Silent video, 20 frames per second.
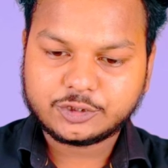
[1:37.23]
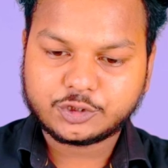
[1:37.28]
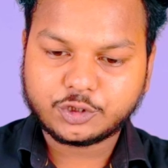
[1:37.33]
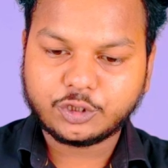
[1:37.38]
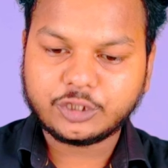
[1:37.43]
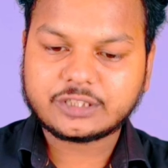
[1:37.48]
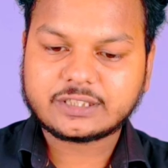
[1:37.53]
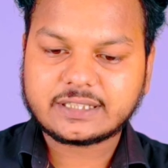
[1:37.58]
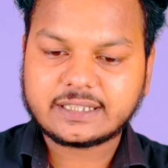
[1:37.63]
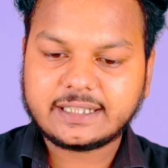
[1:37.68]

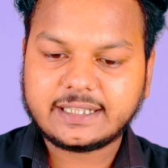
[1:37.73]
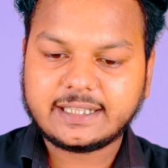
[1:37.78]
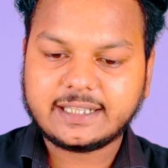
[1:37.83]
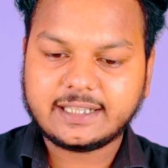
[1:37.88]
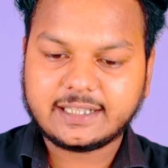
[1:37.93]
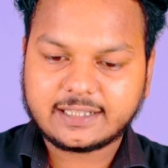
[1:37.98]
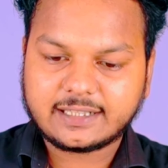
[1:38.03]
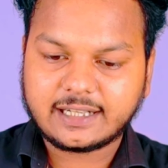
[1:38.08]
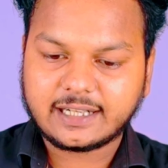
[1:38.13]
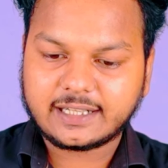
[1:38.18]
जो इसने
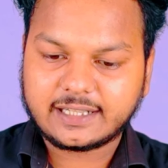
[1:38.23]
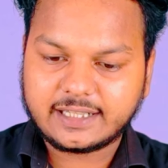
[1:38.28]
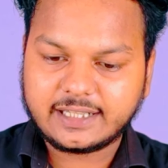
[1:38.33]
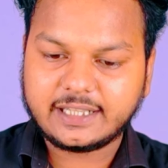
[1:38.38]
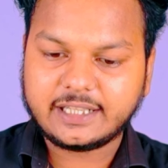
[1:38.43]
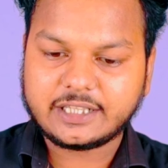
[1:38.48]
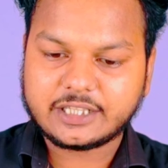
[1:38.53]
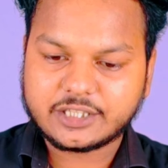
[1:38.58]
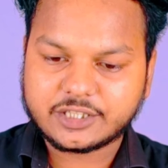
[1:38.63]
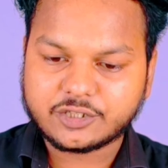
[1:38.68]

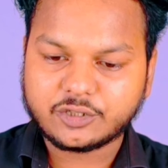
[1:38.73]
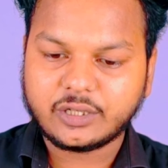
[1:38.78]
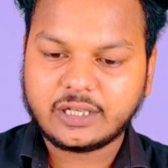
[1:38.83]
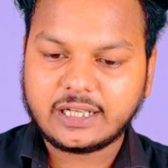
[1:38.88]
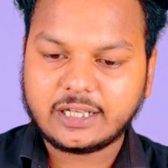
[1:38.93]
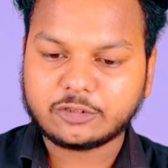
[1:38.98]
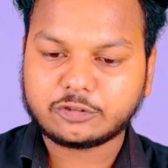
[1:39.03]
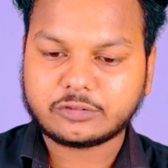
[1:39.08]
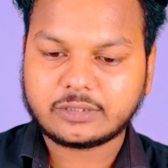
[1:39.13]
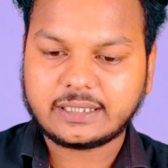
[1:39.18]
गड्डी जो
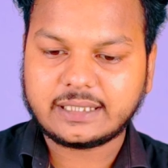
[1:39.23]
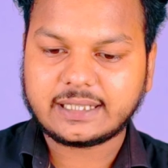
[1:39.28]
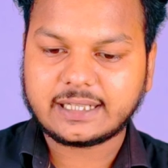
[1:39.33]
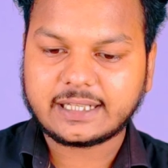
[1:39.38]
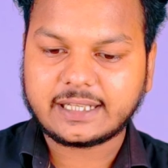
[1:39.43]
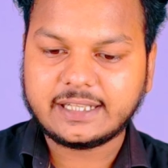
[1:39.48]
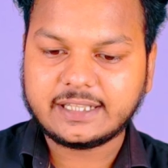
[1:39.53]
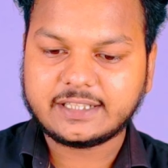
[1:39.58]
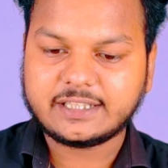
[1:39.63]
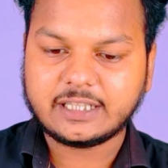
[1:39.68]
है उसने
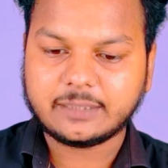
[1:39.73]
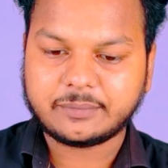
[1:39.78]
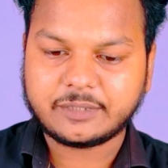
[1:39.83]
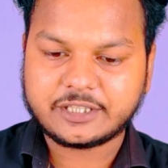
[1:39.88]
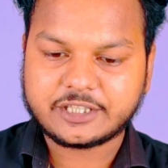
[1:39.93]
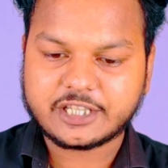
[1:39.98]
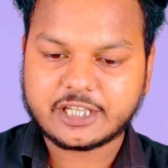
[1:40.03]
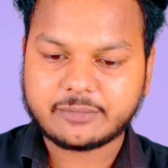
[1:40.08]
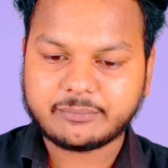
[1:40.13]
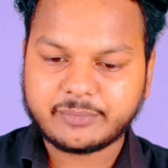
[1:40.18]
रखी थी
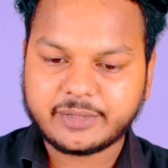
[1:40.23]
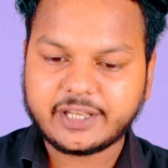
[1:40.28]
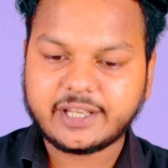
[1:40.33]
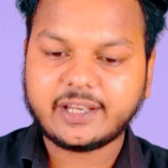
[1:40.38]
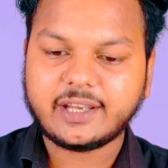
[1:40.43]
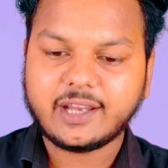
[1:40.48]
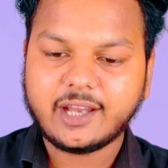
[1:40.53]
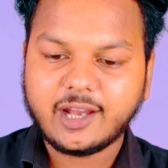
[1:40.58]
अपनी जेब में